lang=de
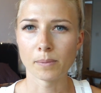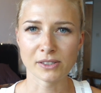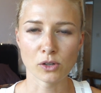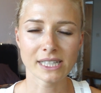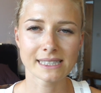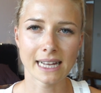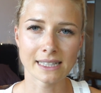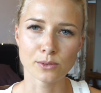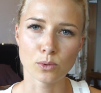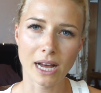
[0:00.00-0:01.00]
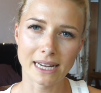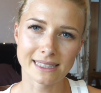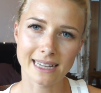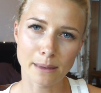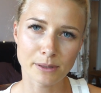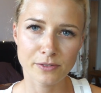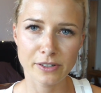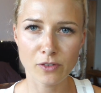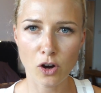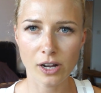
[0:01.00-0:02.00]
Man soll es dann so alle drei bis
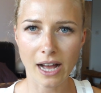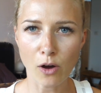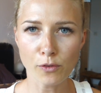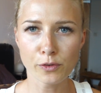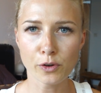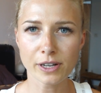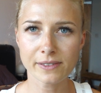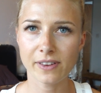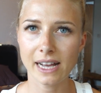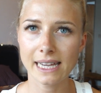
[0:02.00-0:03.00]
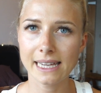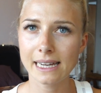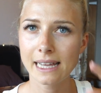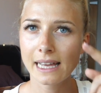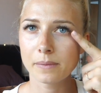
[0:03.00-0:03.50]
vier Wochen auffüllen, weil